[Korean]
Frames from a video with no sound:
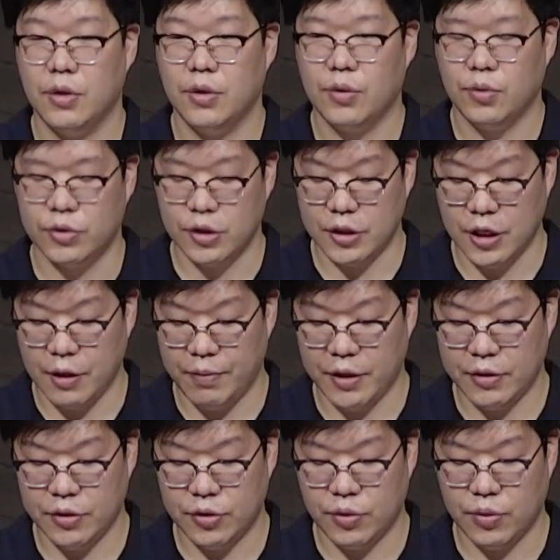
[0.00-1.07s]
오늘
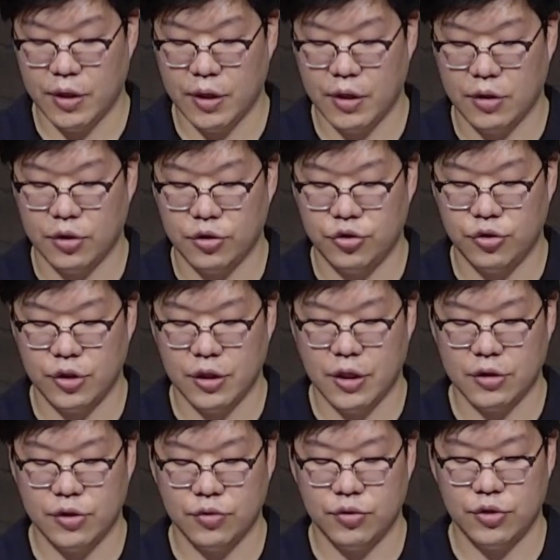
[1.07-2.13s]
예배를 통해
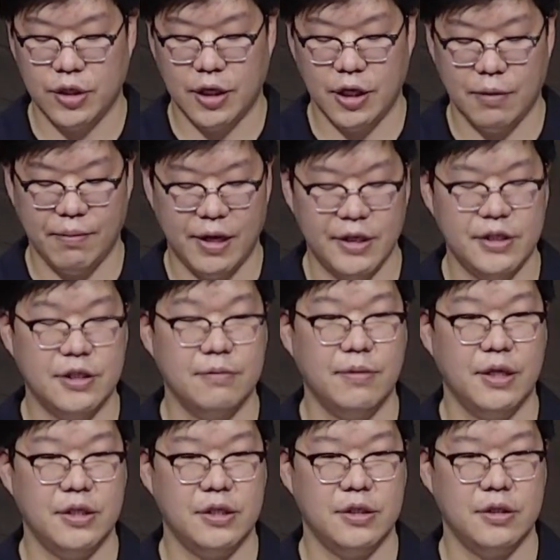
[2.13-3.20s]
주님께서 우리에게
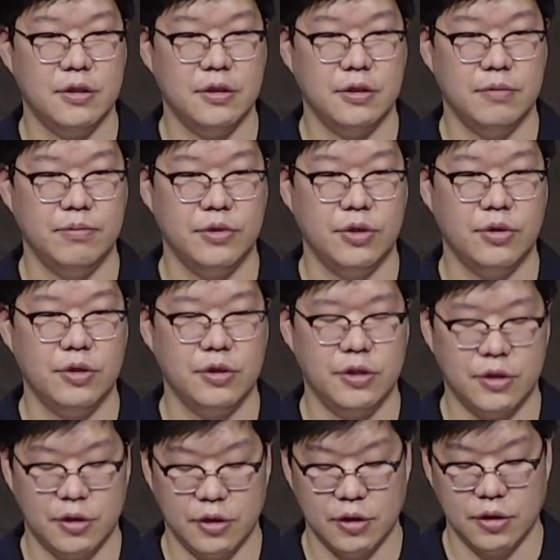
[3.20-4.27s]
말씀하시는 음성을
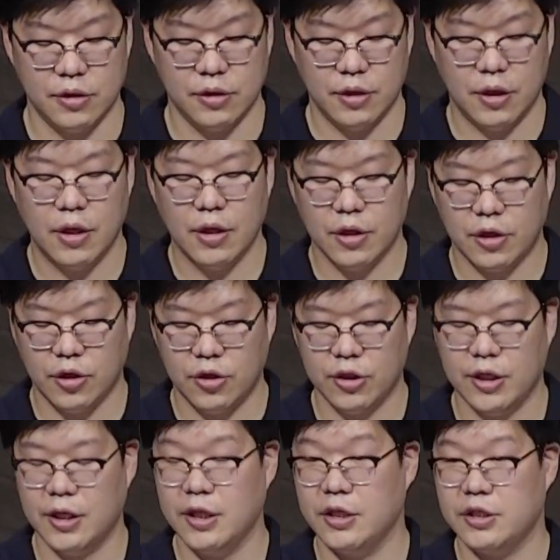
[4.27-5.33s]
듣는
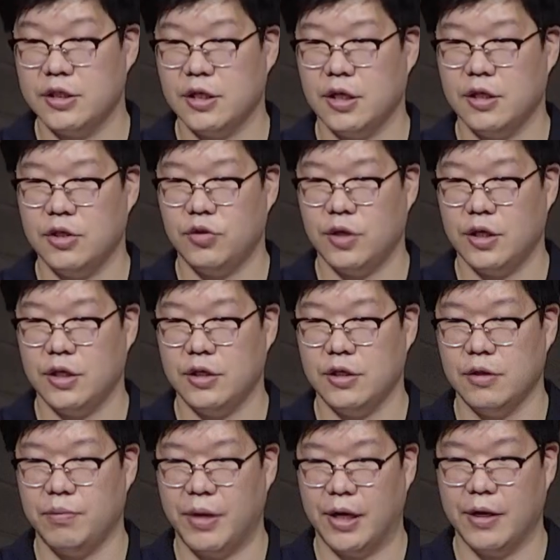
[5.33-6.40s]
결단의 시간이
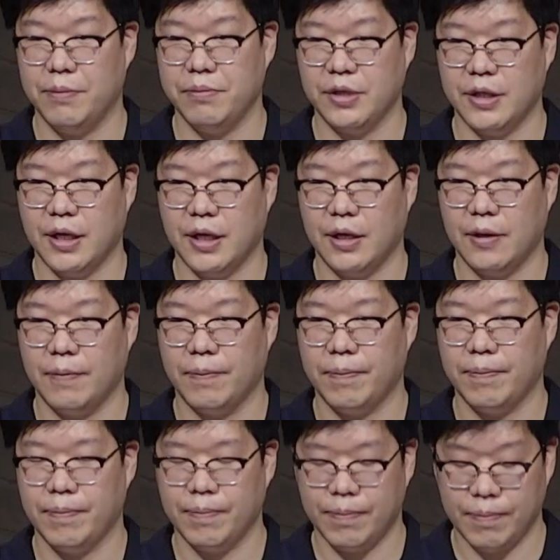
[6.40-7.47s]
되기를 바랍니다.
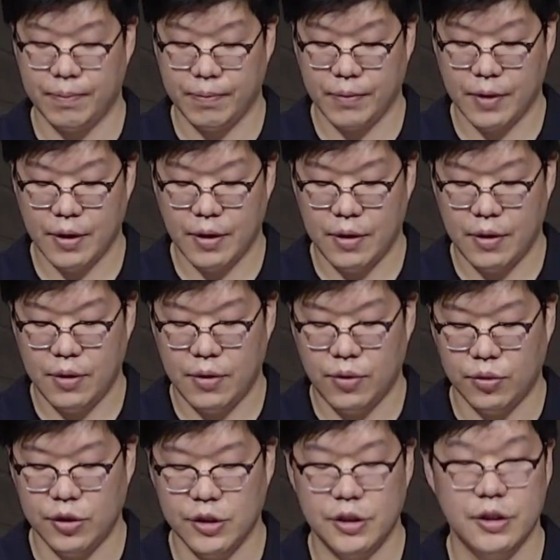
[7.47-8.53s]

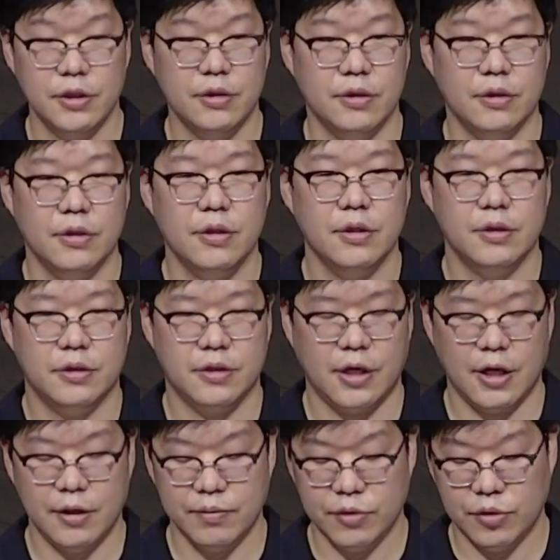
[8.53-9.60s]
오늘은
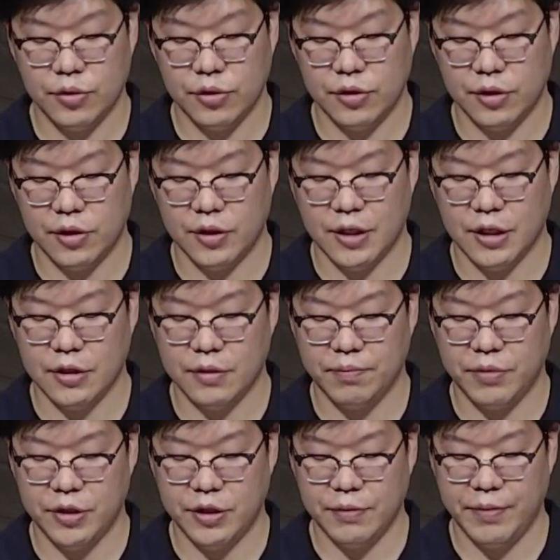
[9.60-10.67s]
삶으로 드러나는
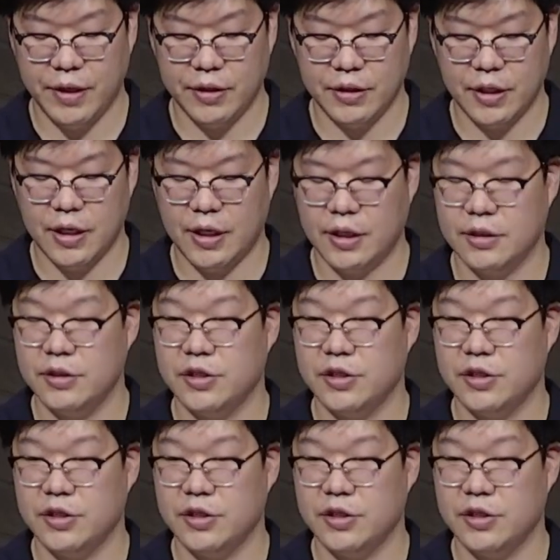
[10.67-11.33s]
믿음의 은혜라는